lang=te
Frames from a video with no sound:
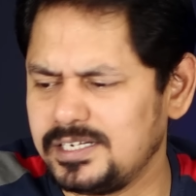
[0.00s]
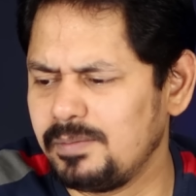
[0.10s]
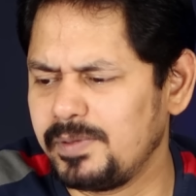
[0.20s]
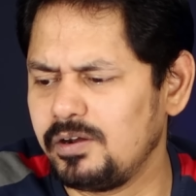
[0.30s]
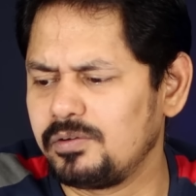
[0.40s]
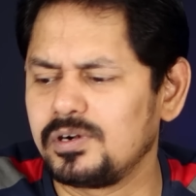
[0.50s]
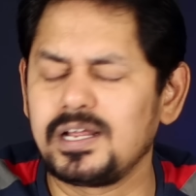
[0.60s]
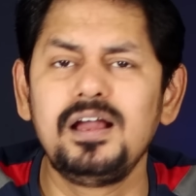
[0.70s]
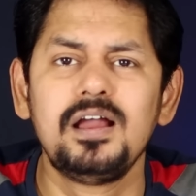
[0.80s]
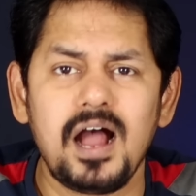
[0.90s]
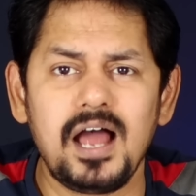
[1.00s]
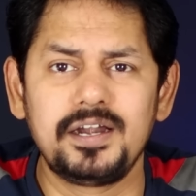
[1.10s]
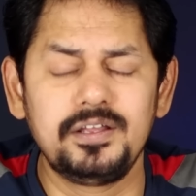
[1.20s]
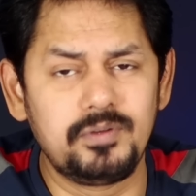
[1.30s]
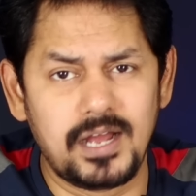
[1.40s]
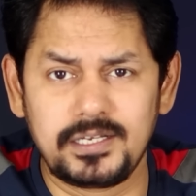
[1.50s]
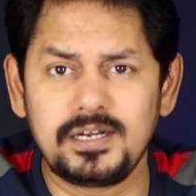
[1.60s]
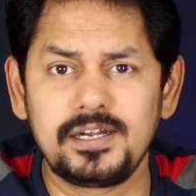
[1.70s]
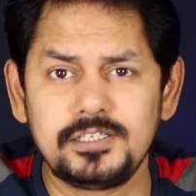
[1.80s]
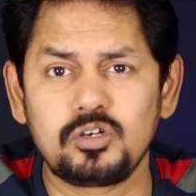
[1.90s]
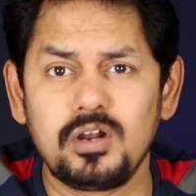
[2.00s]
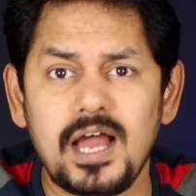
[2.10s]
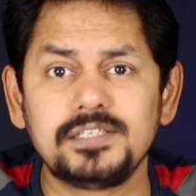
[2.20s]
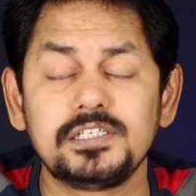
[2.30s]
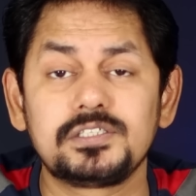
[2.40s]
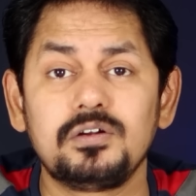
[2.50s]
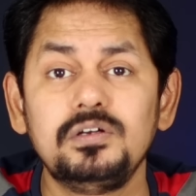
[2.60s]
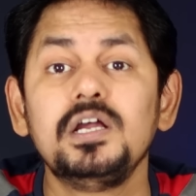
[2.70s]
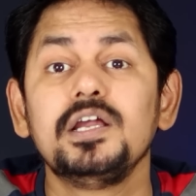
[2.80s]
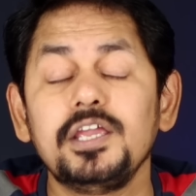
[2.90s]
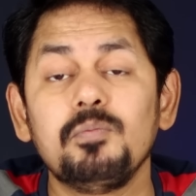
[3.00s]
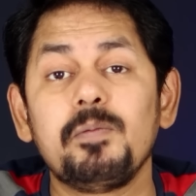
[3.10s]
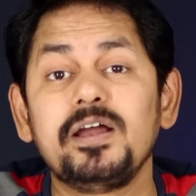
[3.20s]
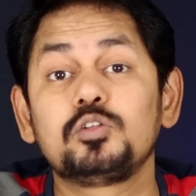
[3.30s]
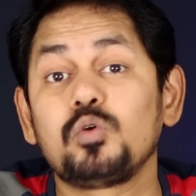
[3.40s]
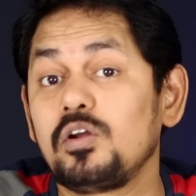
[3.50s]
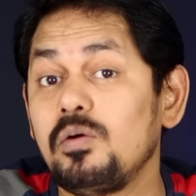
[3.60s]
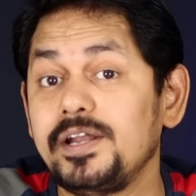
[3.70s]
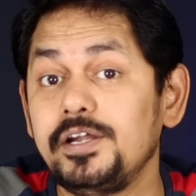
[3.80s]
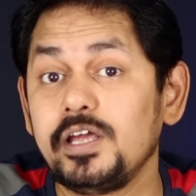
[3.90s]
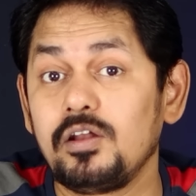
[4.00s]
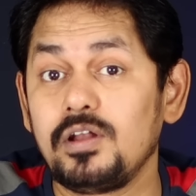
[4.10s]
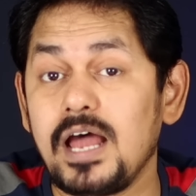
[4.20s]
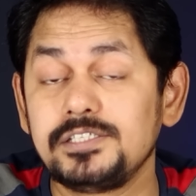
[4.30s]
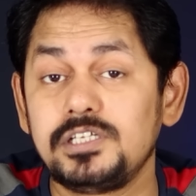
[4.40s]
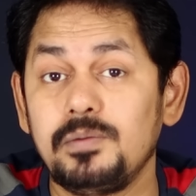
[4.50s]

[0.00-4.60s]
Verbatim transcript: సెప్టెంబర్లో అనుకుంటా ఆల్రెడీ అదర్ కంట్రీస్లో లాంచ్ చేశారు ఈ మొబైల్ త్వరలో మన ఇండియాలో లాంచ్